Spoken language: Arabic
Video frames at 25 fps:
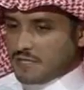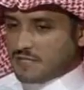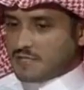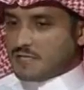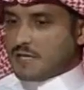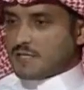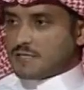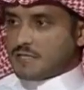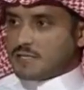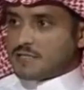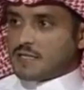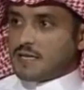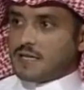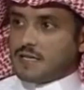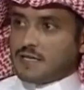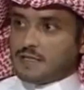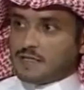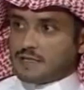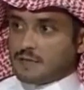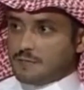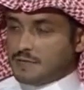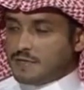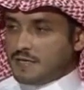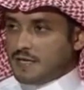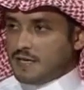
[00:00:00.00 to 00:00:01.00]
الشخص عشان
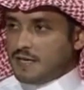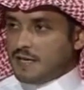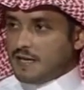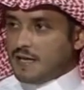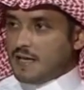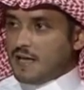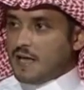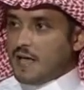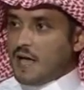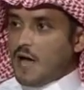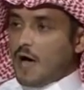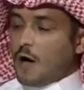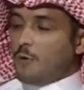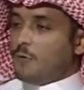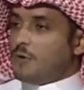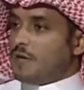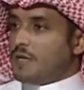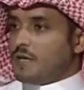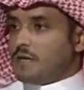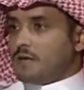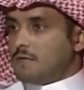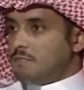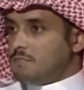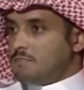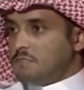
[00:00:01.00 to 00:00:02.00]
التبديل او
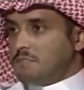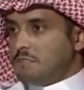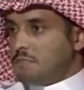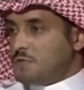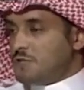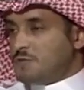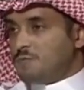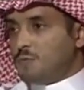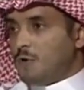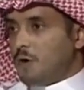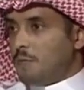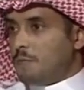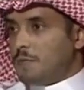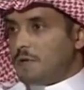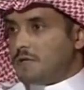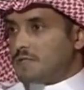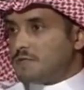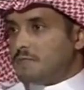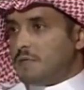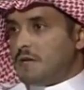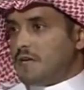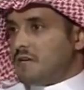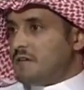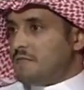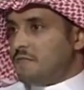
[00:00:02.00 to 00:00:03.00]
انك مش مهم
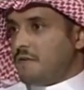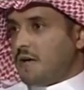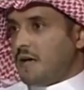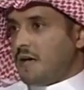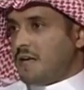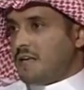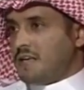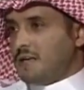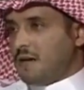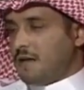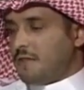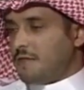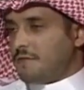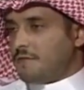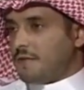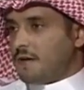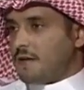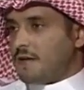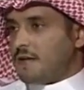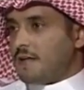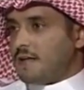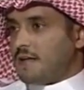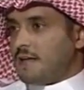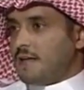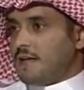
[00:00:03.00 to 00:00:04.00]
بالنسبه لك فيحذفه
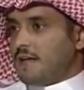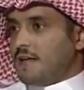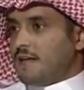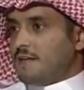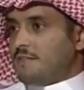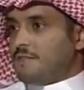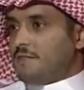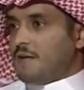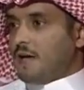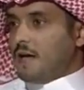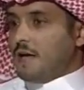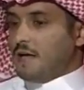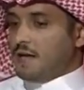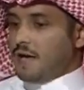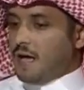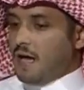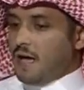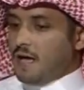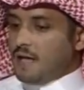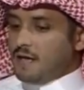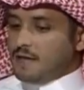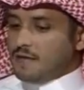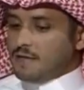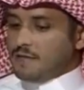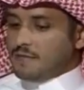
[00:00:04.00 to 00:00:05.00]

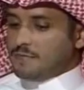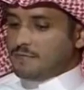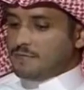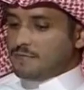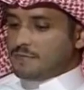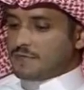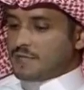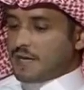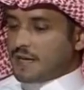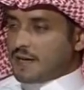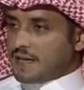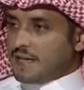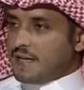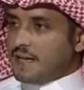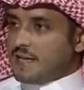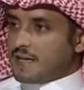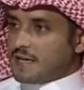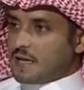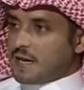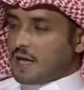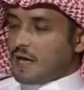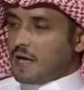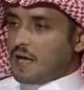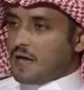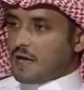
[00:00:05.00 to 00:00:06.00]
فاحنا تاركين
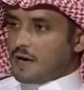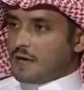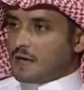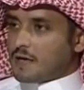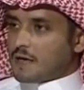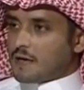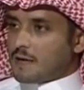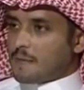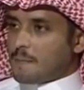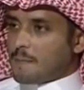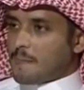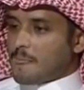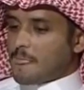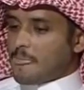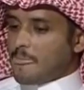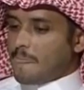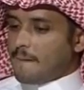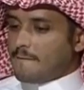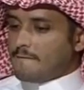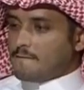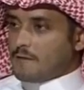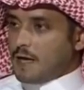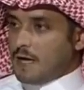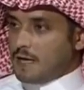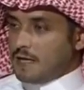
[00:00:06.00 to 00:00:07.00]
لك الخيار لك
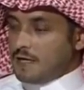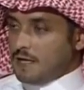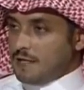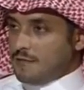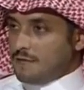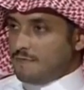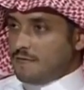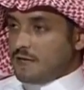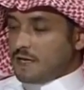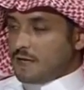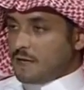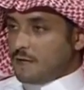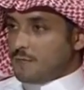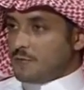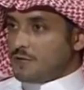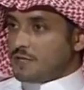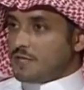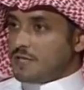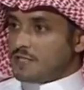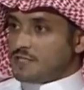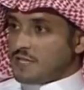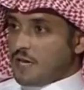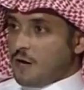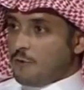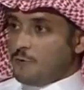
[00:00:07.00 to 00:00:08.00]
هل يحذف لك
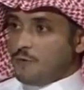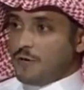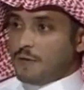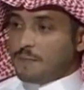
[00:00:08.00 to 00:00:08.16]
المنتج او